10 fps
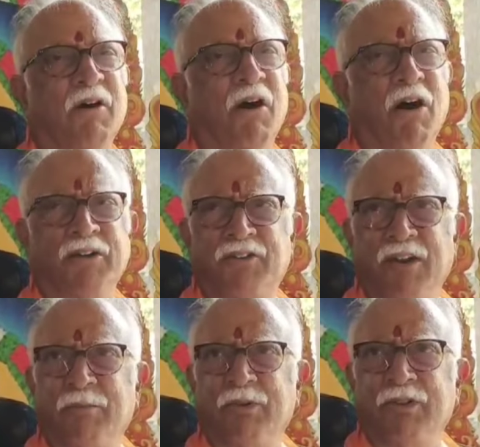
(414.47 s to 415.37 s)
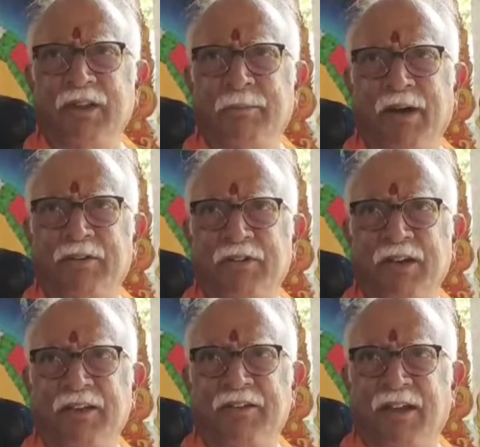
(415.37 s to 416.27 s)
కాస్ట్ ఏముంది
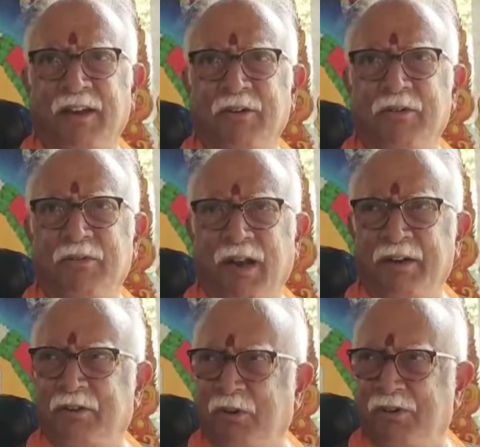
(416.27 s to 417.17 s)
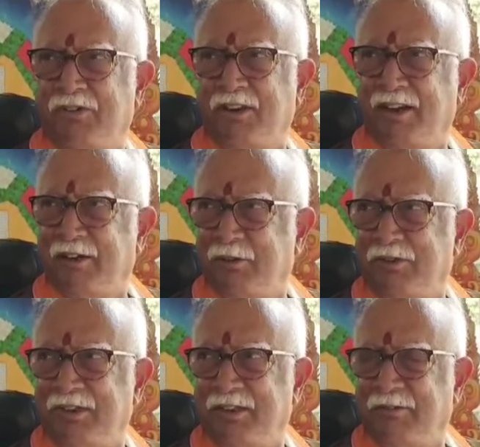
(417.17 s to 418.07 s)
భక్తులు ఇచ్చారు వన్ క్రోర్ చిల్లర
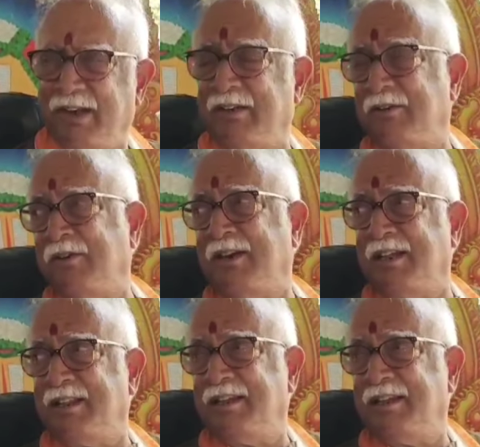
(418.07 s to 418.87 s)
ఉంటుంది వన్ క్రోర్